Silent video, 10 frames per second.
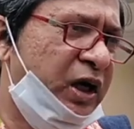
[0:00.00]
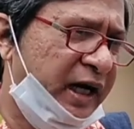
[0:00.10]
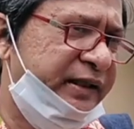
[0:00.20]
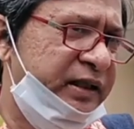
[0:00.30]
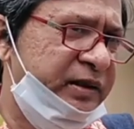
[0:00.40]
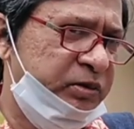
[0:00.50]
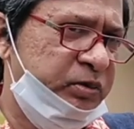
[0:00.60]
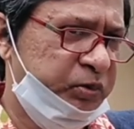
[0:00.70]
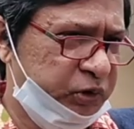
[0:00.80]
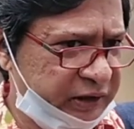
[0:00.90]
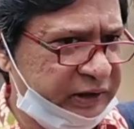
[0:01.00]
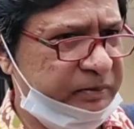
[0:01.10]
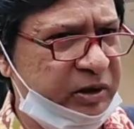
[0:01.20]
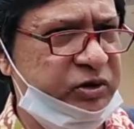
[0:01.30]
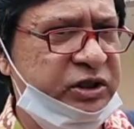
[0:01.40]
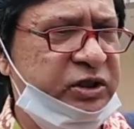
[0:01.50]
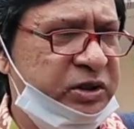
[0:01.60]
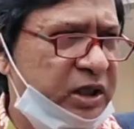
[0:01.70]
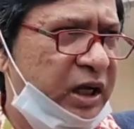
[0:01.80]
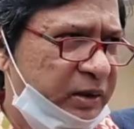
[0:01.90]
হাতে প্রত্যেকটা মানুষের
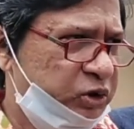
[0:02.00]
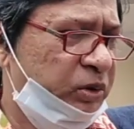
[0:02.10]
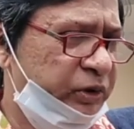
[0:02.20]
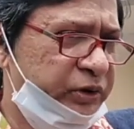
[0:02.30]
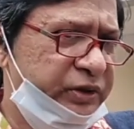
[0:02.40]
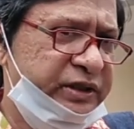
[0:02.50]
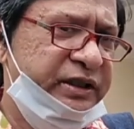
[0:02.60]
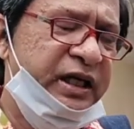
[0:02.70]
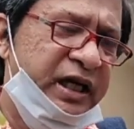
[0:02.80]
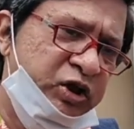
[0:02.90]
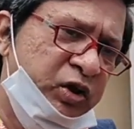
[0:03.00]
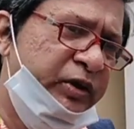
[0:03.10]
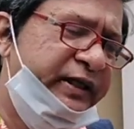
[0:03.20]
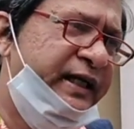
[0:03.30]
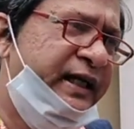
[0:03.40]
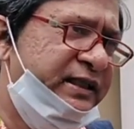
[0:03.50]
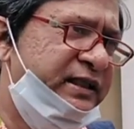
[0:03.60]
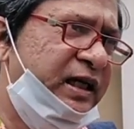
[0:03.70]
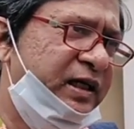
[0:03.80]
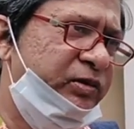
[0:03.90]
সময় রয়েছে এই সময়টাকে কাজে
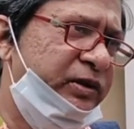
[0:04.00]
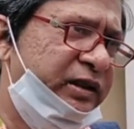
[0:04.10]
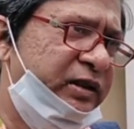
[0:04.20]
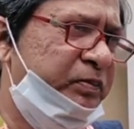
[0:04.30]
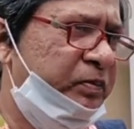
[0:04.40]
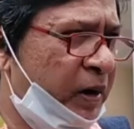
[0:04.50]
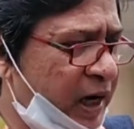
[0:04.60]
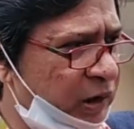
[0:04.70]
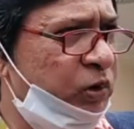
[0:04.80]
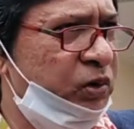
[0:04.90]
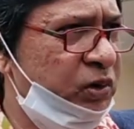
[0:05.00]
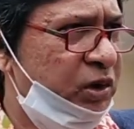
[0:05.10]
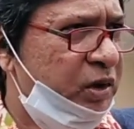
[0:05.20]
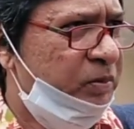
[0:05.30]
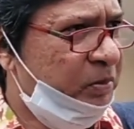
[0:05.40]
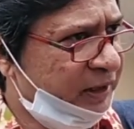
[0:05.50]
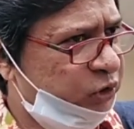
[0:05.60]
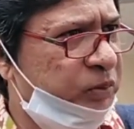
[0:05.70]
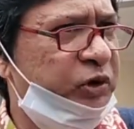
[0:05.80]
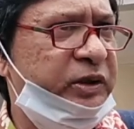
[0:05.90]
লাগানোর একটা ভালো
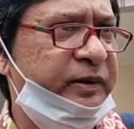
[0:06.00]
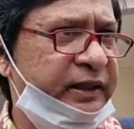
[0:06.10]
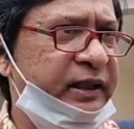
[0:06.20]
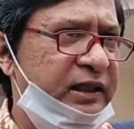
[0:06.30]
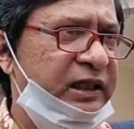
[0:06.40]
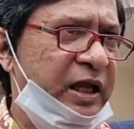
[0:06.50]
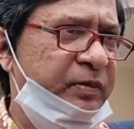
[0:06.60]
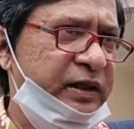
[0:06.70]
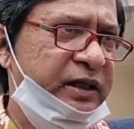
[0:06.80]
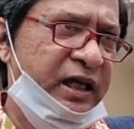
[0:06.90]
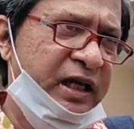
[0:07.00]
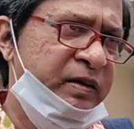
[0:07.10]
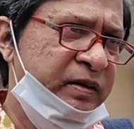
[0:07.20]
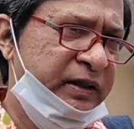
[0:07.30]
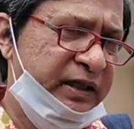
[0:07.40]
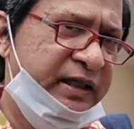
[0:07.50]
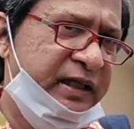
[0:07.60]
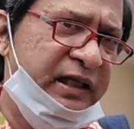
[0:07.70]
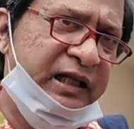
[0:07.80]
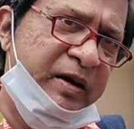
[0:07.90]
মাধ্যম হতে পারে লাইব্রেরি এই
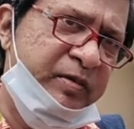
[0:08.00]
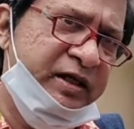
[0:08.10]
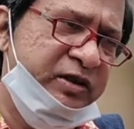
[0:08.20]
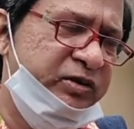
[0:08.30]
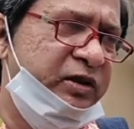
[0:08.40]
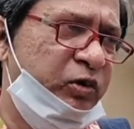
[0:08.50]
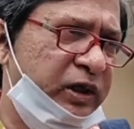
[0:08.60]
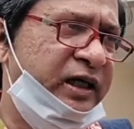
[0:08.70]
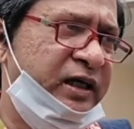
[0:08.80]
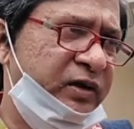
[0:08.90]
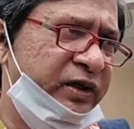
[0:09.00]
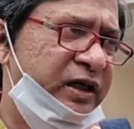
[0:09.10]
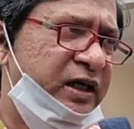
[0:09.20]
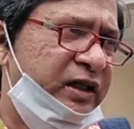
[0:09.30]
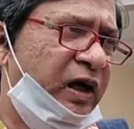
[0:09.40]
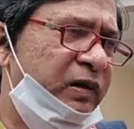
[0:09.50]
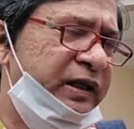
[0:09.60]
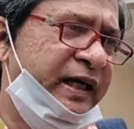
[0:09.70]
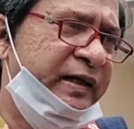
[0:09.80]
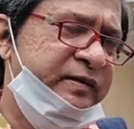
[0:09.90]
নিরিখে লাইব্রেরিটা যদি খোলা রাখা হয় তাহলে
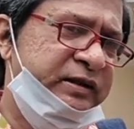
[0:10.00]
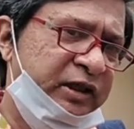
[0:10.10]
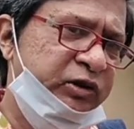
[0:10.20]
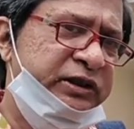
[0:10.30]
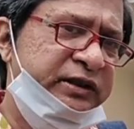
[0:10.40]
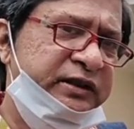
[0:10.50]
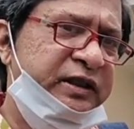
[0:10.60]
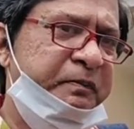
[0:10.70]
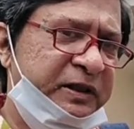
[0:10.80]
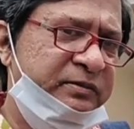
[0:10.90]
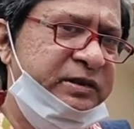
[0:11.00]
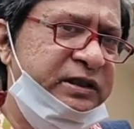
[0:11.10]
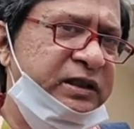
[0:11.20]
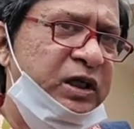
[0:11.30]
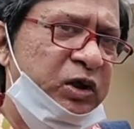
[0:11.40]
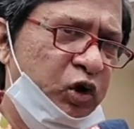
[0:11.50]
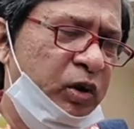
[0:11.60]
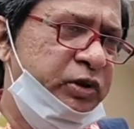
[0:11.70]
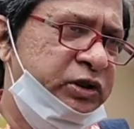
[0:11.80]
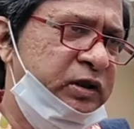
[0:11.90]
দেখা যাবে ছাত্রছাত্রীদের পাশাপাশি
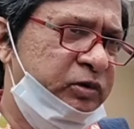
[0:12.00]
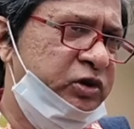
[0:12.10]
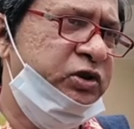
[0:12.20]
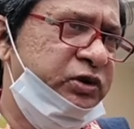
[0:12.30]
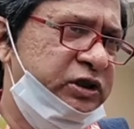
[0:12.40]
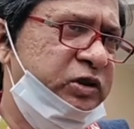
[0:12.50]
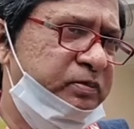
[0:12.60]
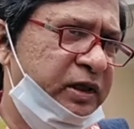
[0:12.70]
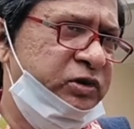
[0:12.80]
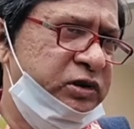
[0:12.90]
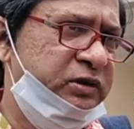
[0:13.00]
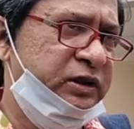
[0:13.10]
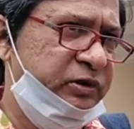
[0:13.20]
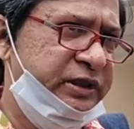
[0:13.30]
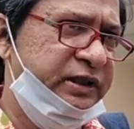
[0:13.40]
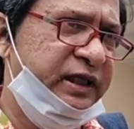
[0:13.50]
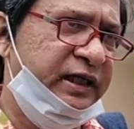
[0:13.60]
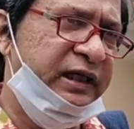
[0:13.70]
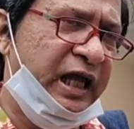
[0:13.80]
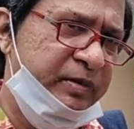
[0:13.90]
গবেষণা মনস্ক যেসব মানুষরা রয়েছে তারা
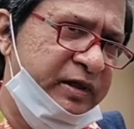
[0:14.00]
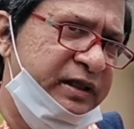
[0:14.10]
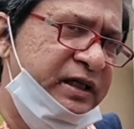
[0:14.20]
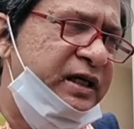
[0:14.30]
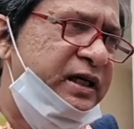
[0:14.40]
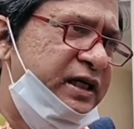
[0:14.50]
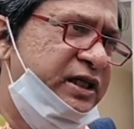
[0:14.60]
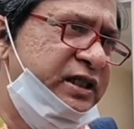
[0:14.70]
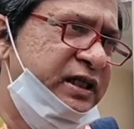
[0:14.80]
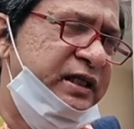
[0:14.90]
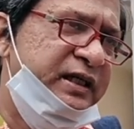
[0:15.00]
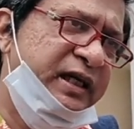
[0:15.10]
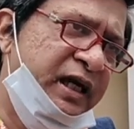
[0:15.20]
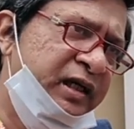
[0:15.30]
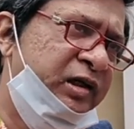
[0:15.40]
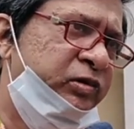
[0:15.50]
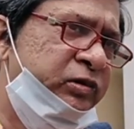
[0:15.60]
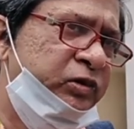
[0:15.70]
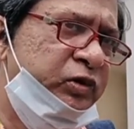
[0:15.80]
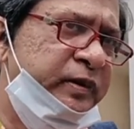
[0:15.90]
লাইব্রেরিতে এসে জ্ঞান আরোহণ
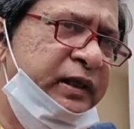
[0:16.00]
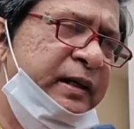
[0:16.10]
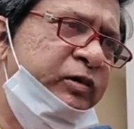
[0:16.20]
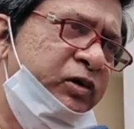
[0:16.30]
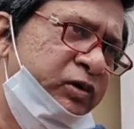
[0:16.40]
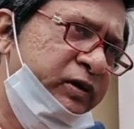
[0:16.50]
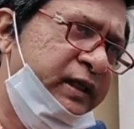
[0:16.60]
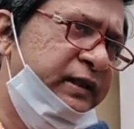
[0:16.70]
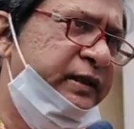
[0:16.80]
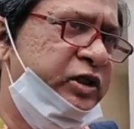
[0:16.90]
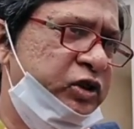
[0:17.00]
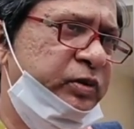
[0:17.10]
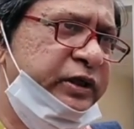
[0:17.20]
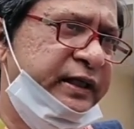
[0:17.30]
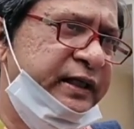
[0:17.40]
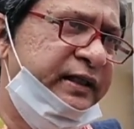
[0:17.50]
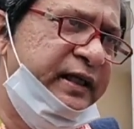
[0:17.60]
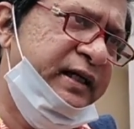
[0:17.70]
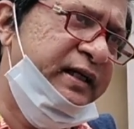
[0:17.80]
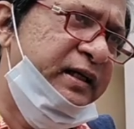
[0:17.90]
করবেন এবং করোনাকালীন এই সময়টাকে
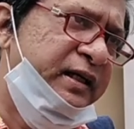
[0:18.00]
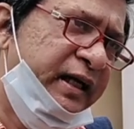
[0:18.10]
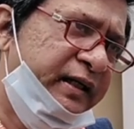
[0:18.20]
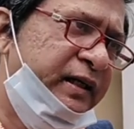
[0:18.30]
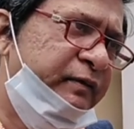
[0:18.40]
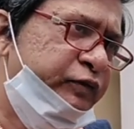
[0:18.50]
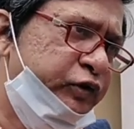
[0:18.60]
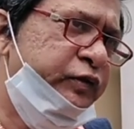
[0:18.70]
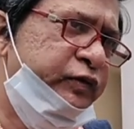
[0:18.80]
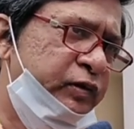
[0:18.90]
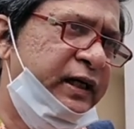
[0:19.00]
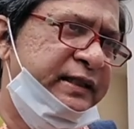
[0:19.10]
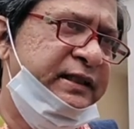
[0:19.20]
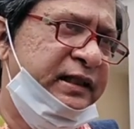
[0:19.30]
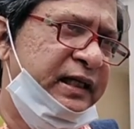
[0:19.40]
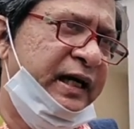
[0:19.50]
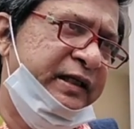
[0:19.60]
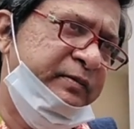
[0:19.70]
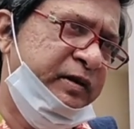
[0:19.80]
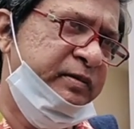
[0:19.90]
তারা একটা ফ্রুটফুল কাজে
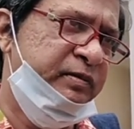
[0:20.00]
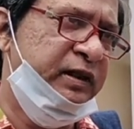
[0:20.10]
লাগাতে পারবে